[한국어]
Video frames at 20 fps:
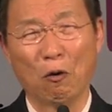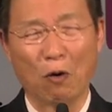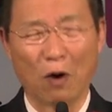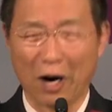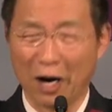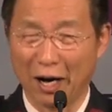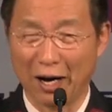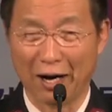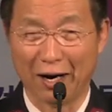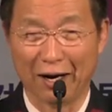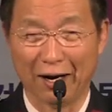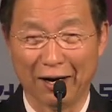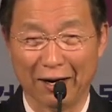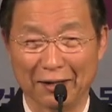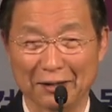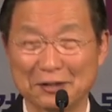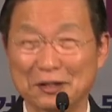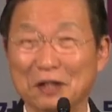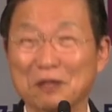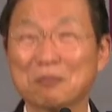
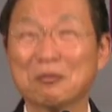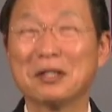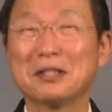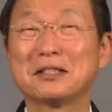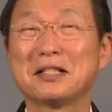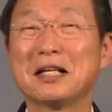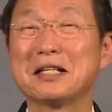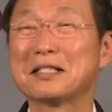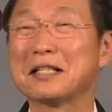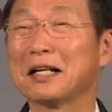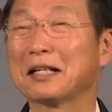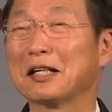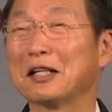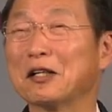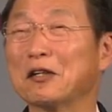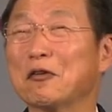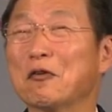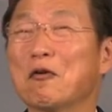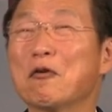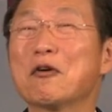와 정말
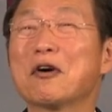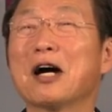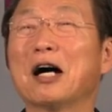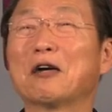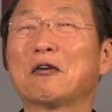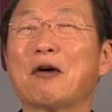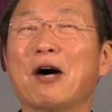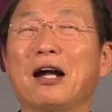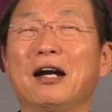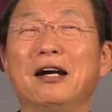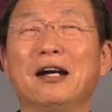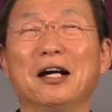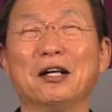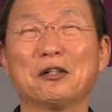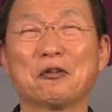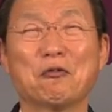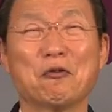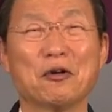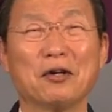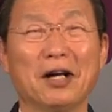세상에는 온갖
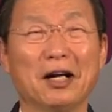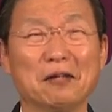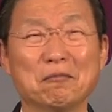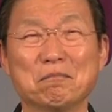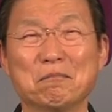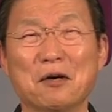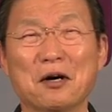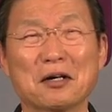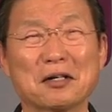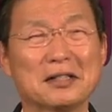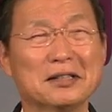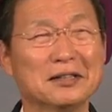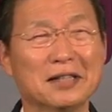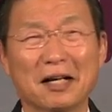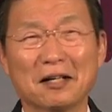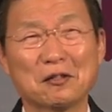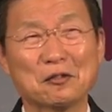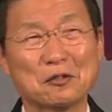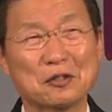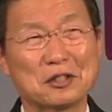환란 고난 뭐
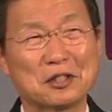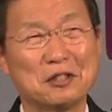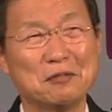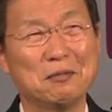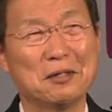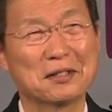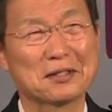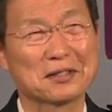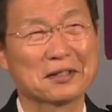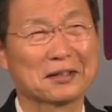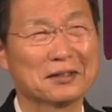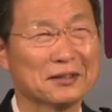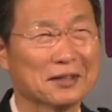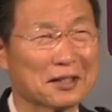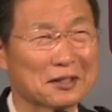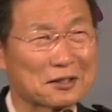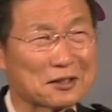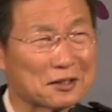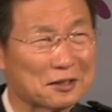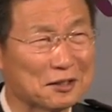그냥 집에서
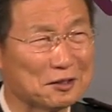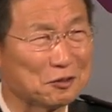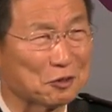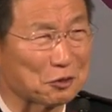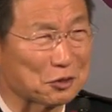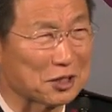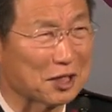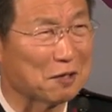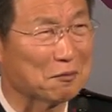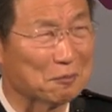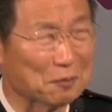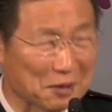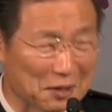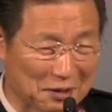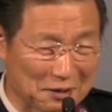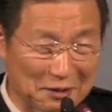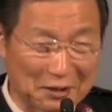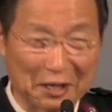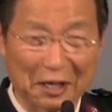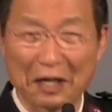그냥 저를
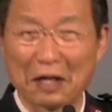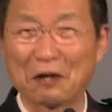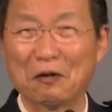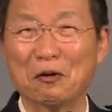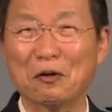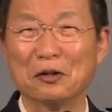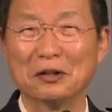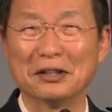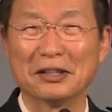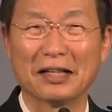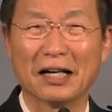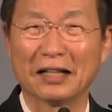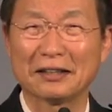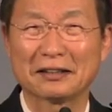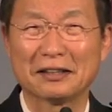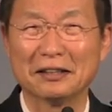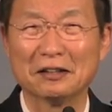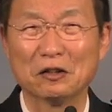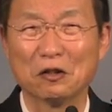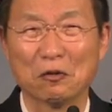쫓아내고 너
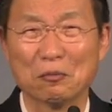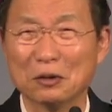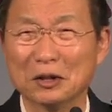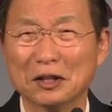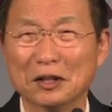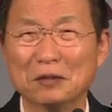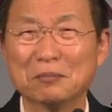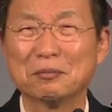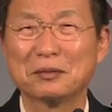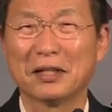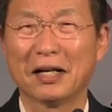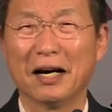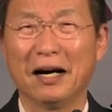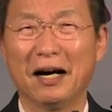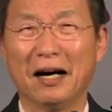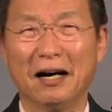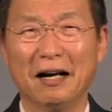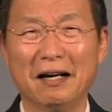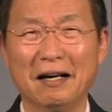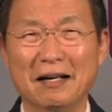같은 놈은
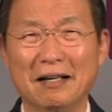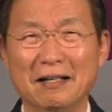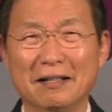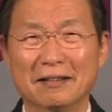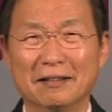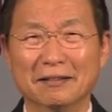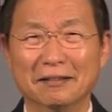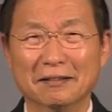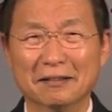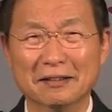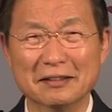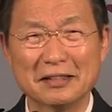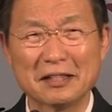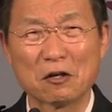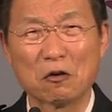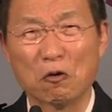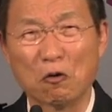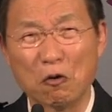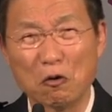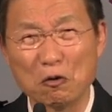없다
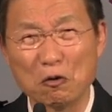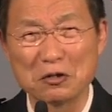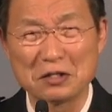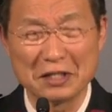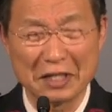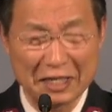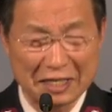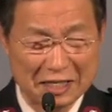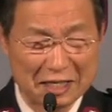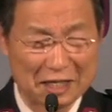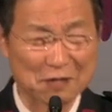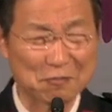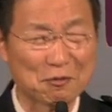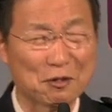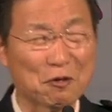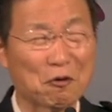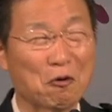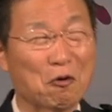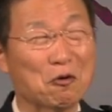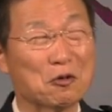어네 네
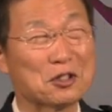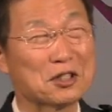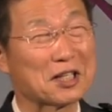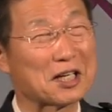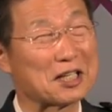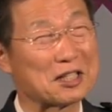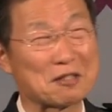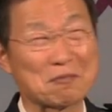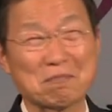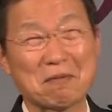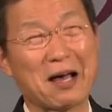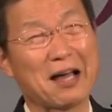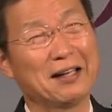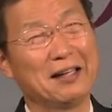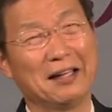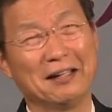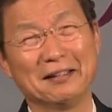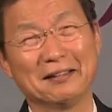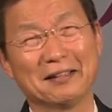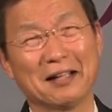이름을 호적에서
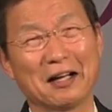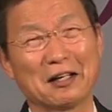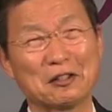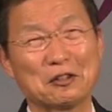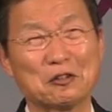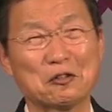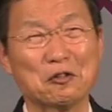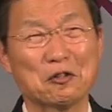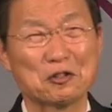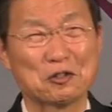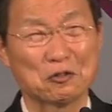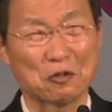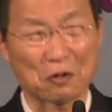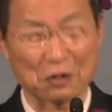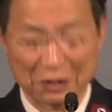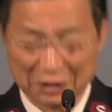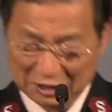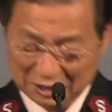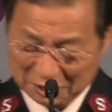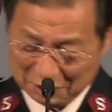파낸다 그리고
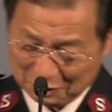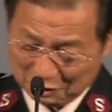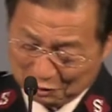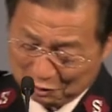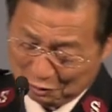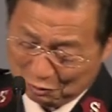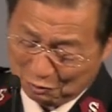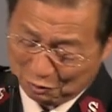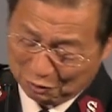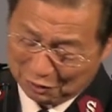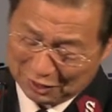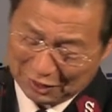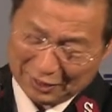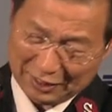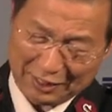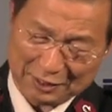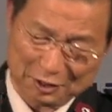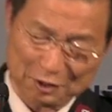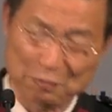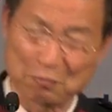쪽칠지로
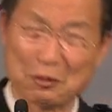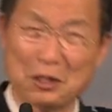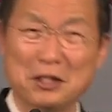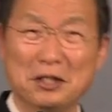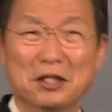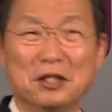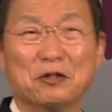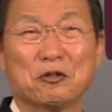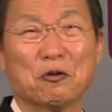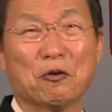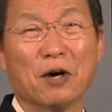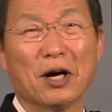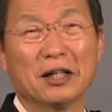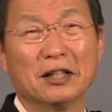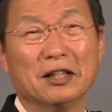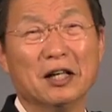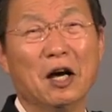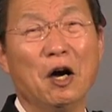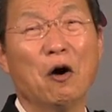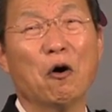쫓겨나서 몇 년
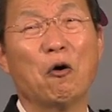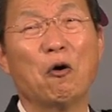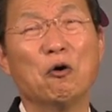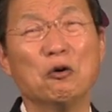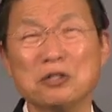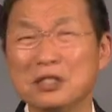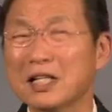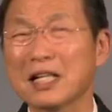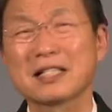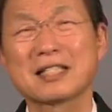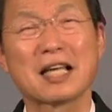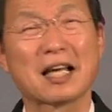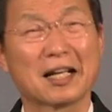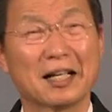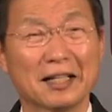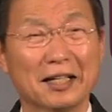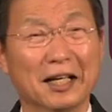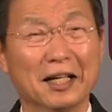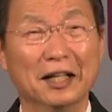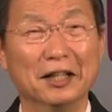동안을 혼자
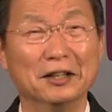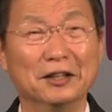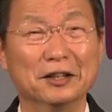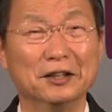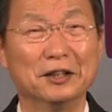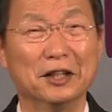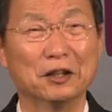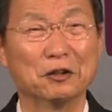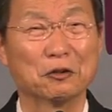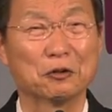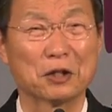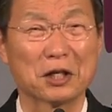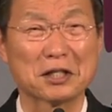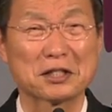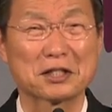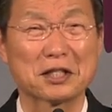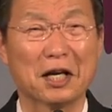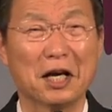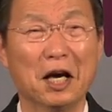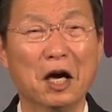살아야 했는데
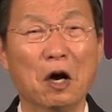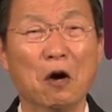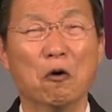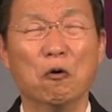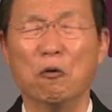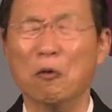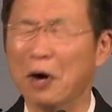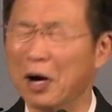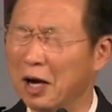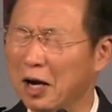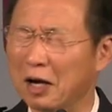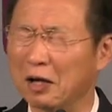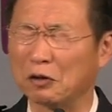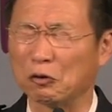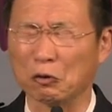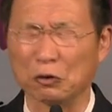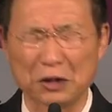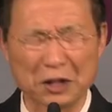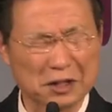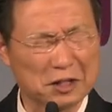도대체 왜
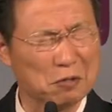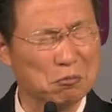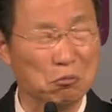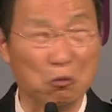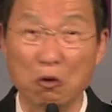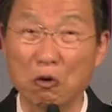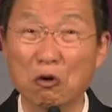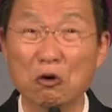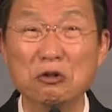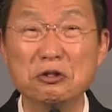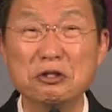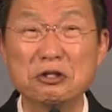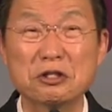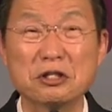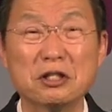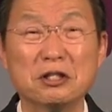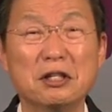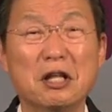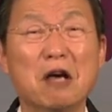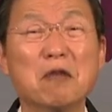도대체
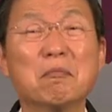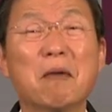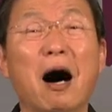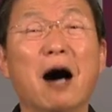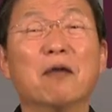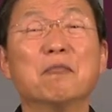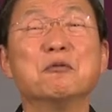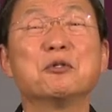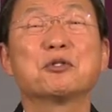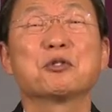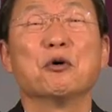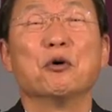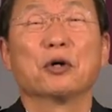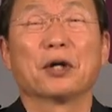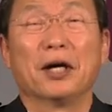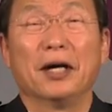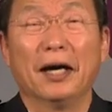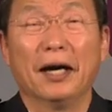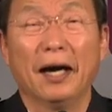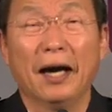뭔지 내
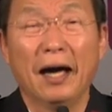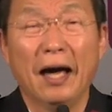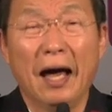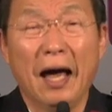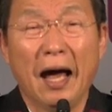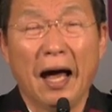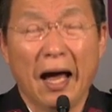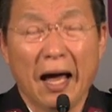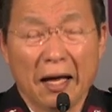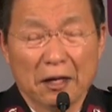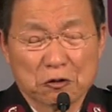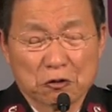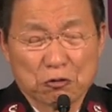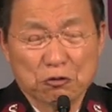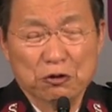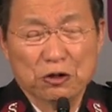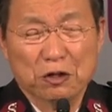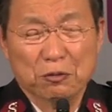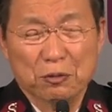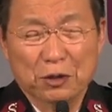마음속에
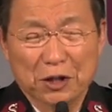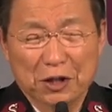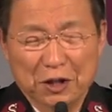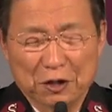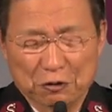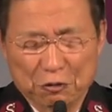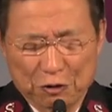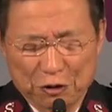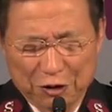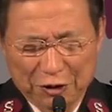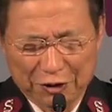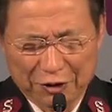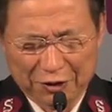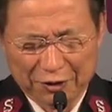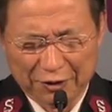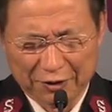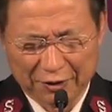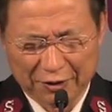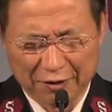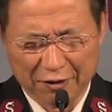주님이
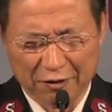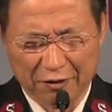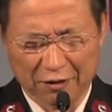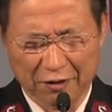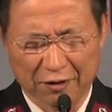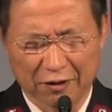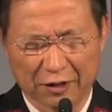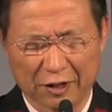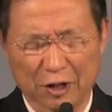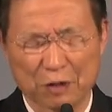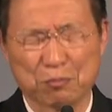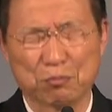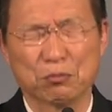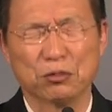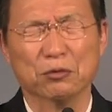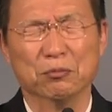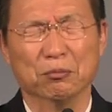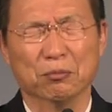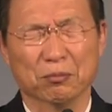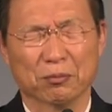주시는 그
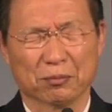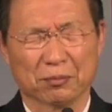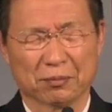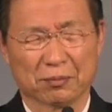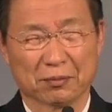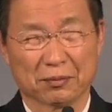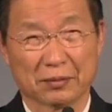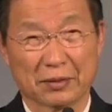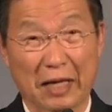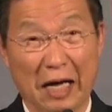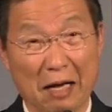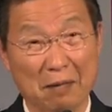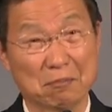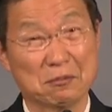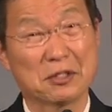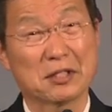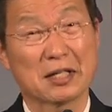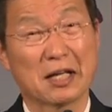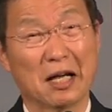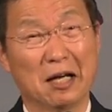기쁨
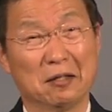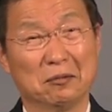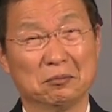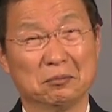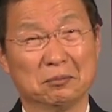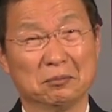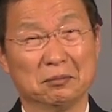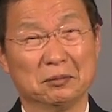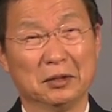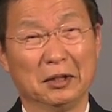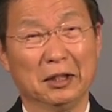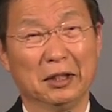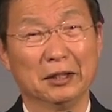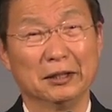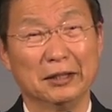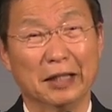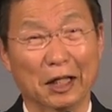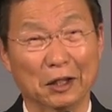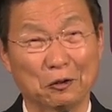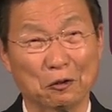감사
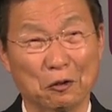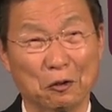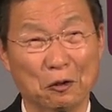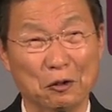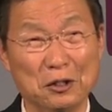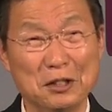나도